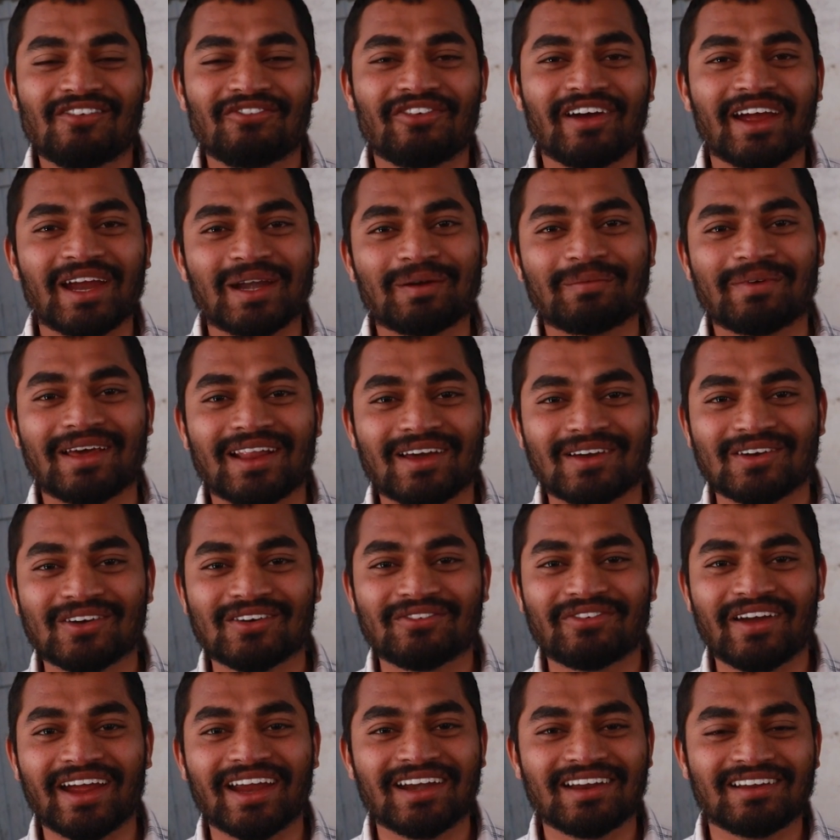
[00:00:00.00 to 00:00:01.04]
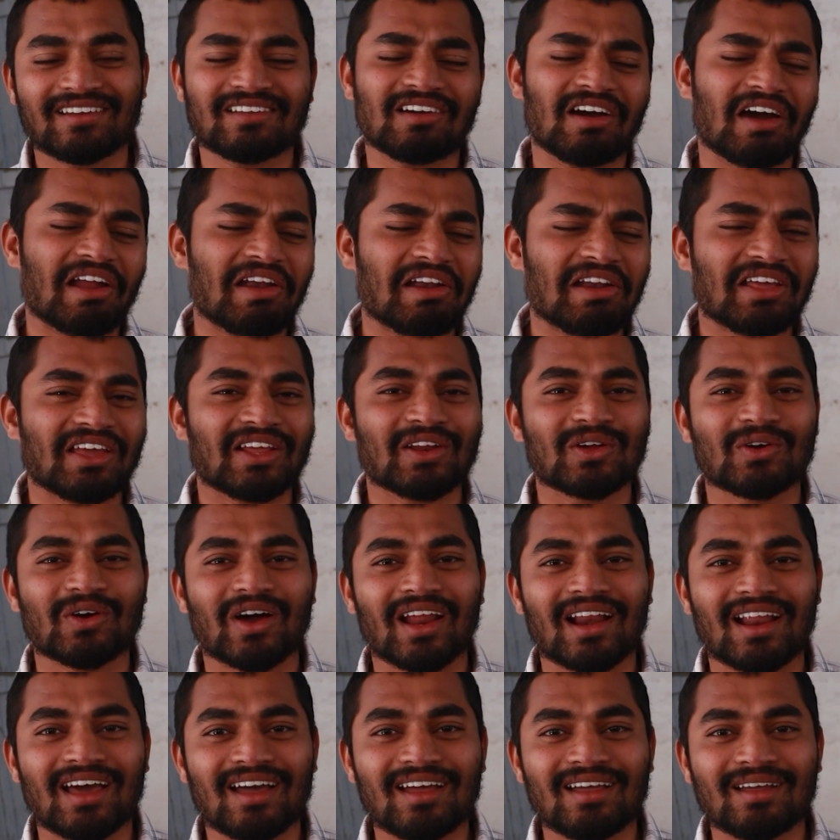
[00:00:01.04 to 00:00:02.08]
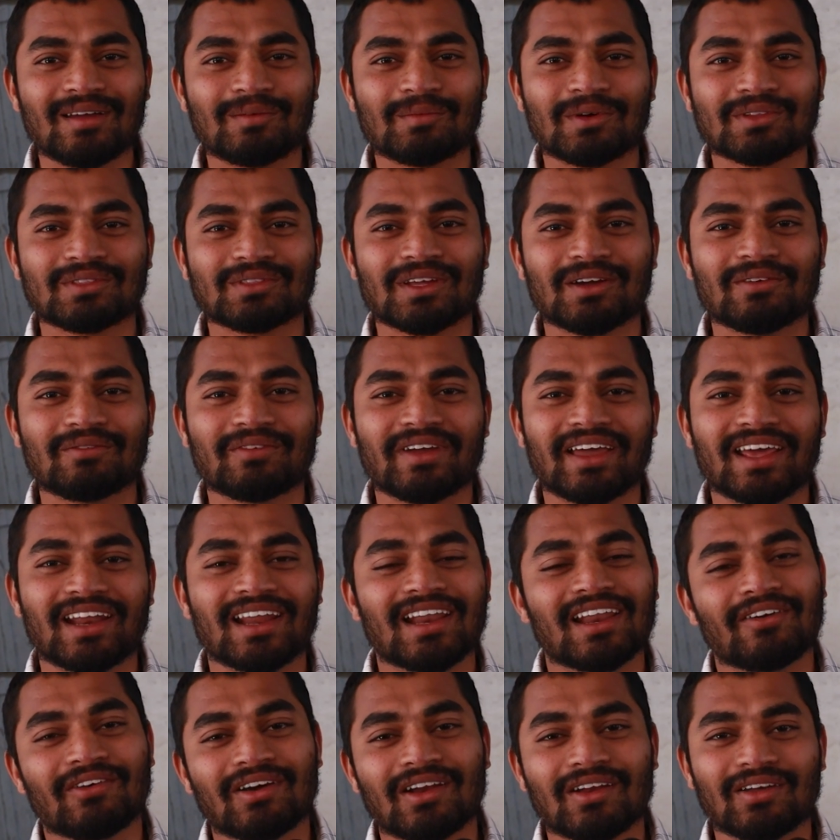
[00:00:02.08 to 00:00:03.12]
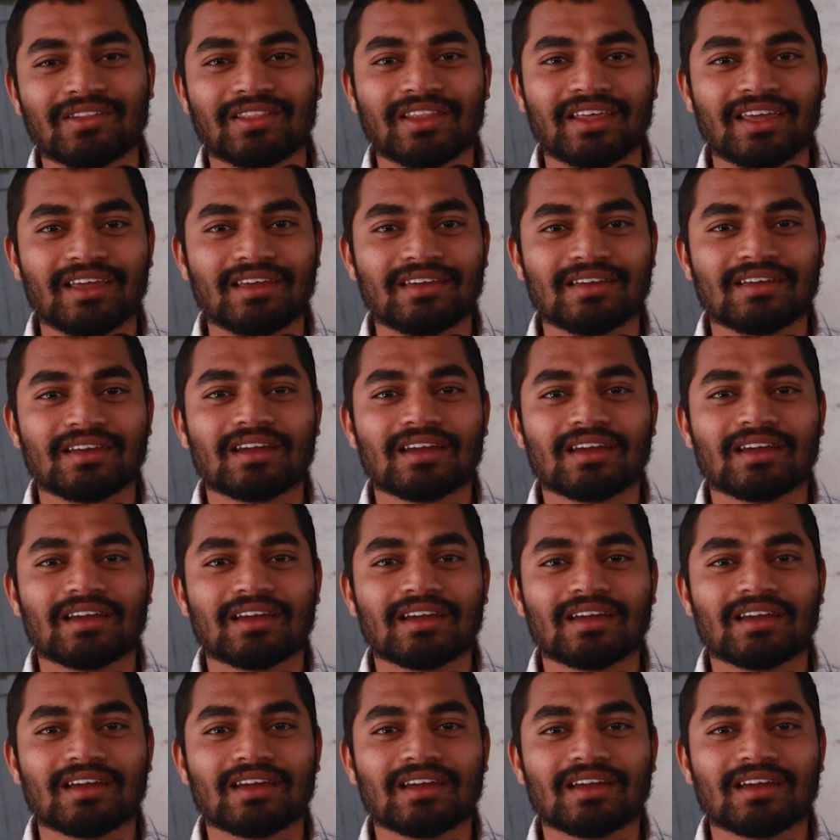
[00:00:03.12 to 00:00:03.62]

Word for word: ఫైట్ మేరకు ఫైట్ ఇరుకు అన్నీ ఇరుకు అన్న మొత్తం వేరే లెవెల్ ఉంది